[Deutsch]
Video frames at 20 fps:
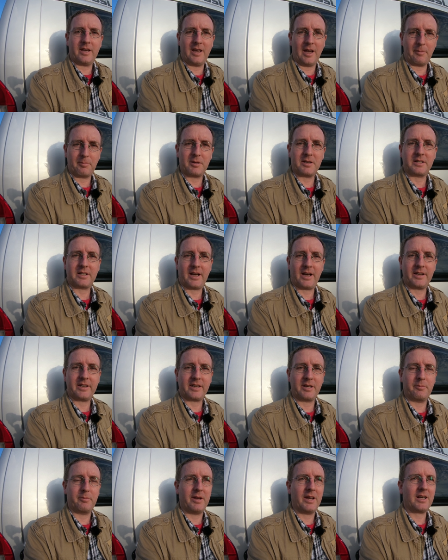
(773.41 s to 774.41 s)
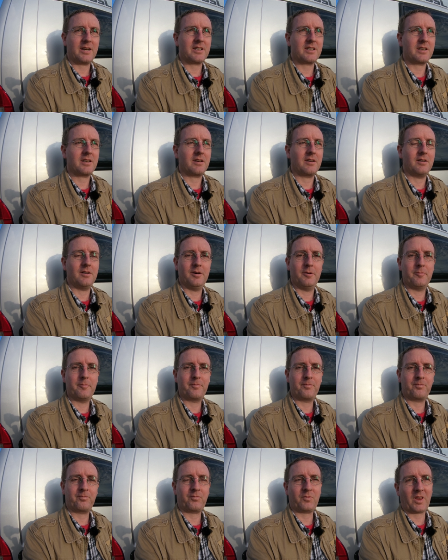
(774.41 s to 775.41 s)
ihr habt das gerade gemerkt.
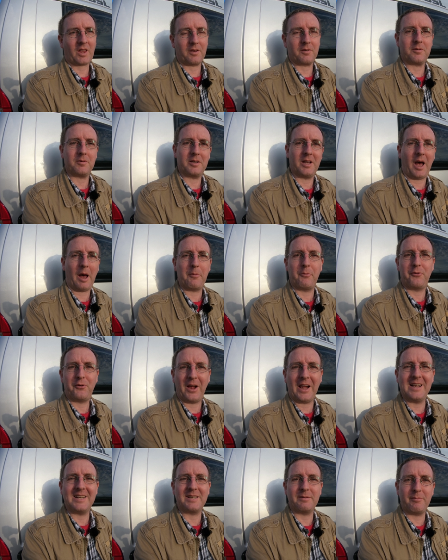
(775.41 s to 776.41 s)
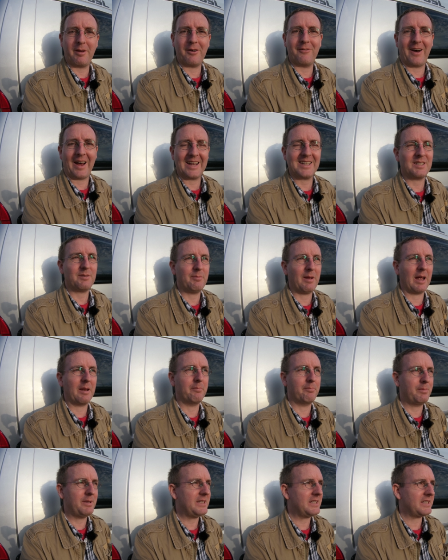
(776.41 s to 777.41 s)
Ähm, am Felsenmeer war es
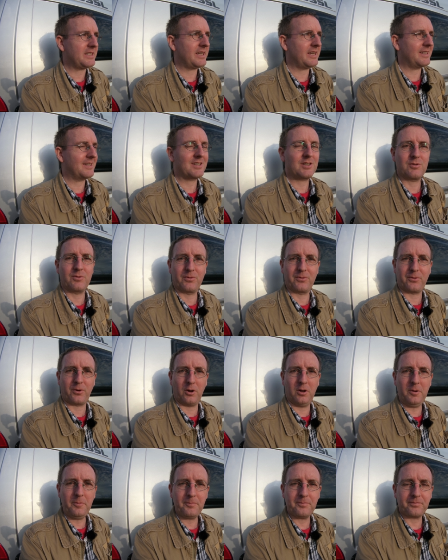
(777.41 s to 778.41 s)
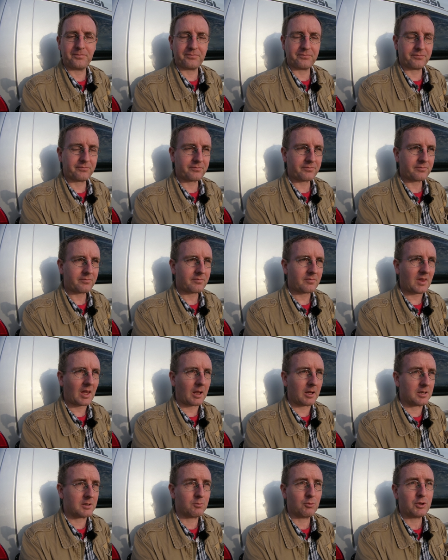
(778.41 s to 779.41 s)
mir ein bisschen zu voll.
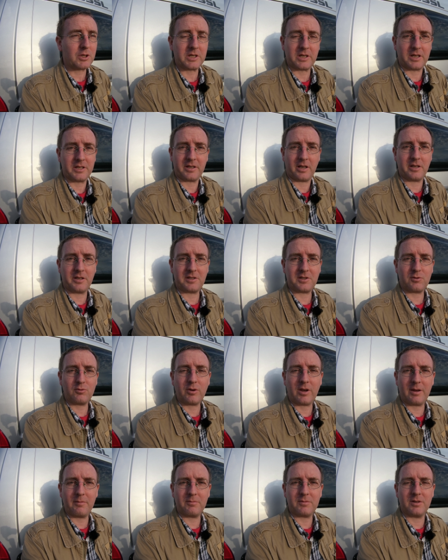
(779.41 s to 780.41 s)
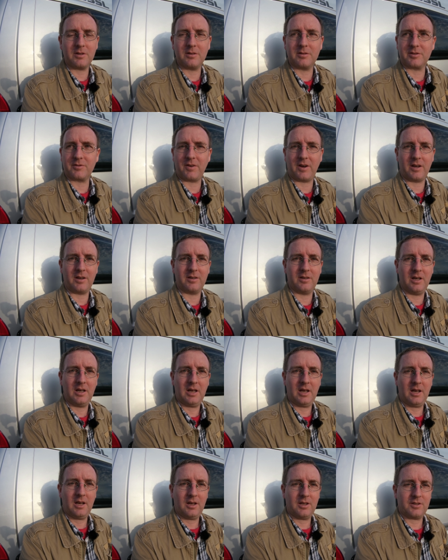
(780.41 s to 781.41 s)
Das muss ich ganz ehrlich zugeben. Äh, es war,
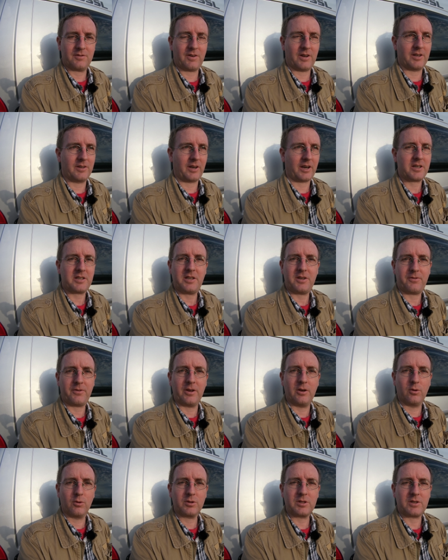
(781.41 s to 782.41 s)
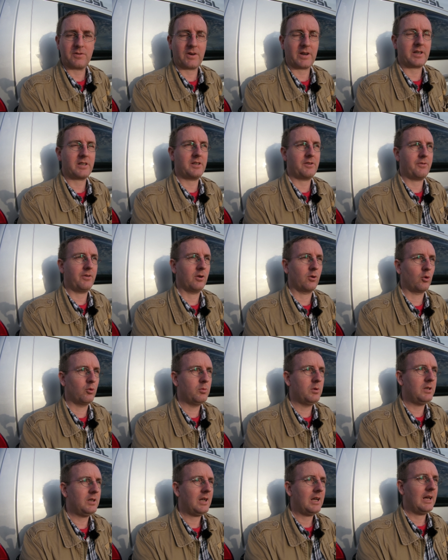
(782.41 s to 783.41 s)
es war richtig viel los, es war richtig viel
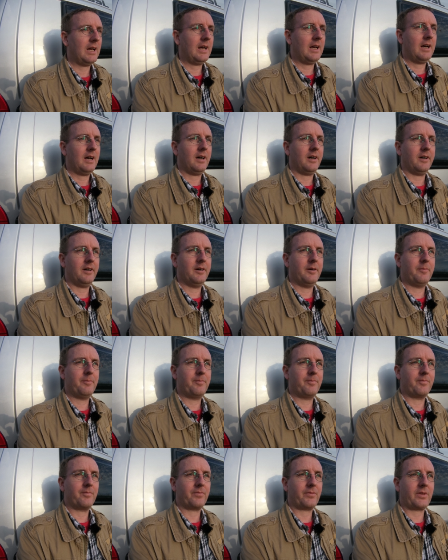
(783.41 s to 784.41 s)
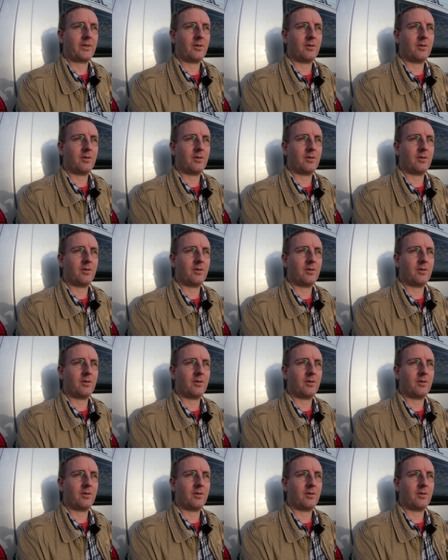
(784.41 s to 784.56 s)
Rummel. Ähm,